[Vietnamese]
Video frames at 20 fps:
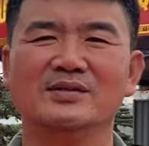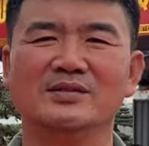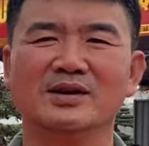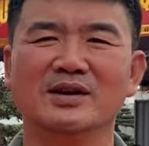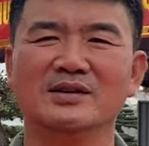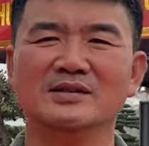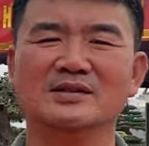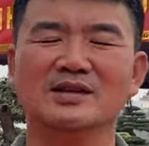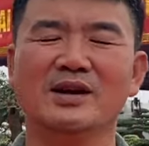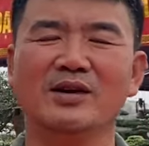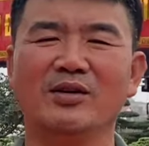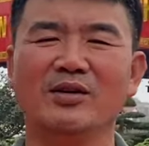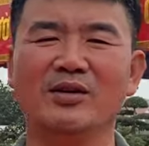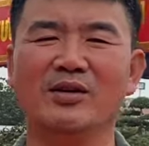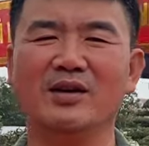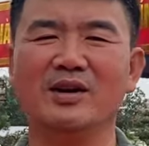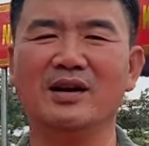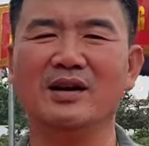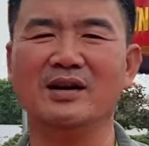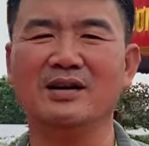Vâng,
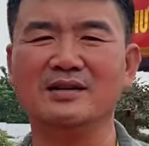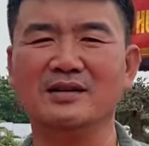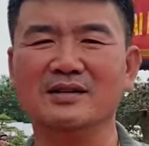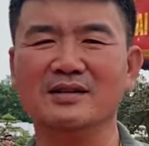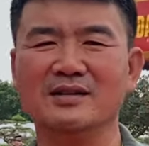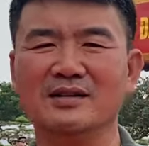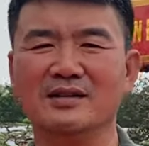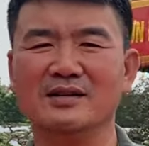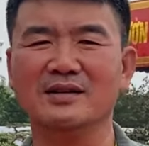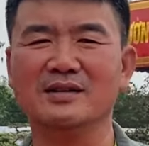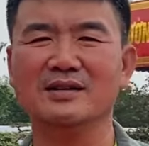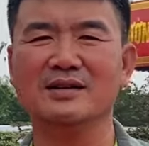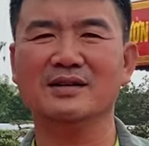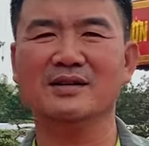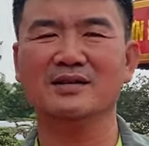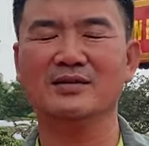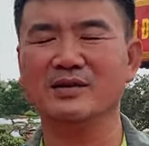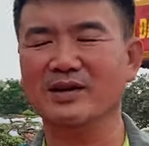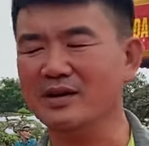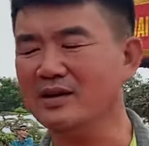chào anh em mình vừa vừa,
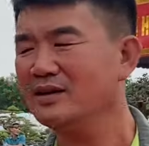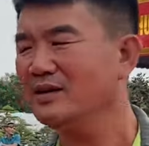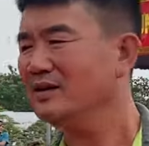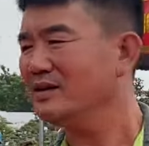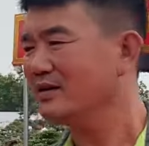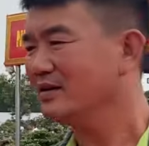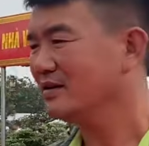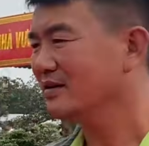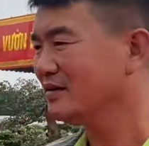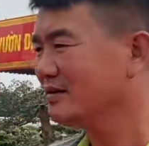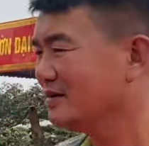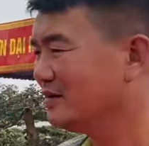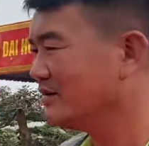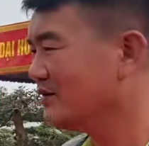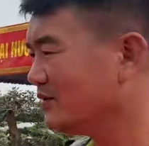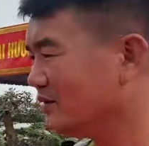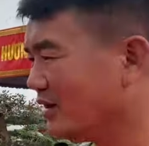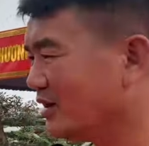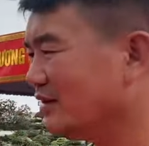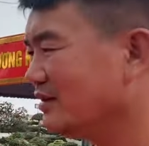vâng. vừa đi vừa vừa,
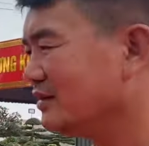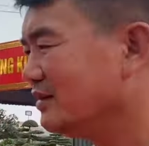vừa vâng. tham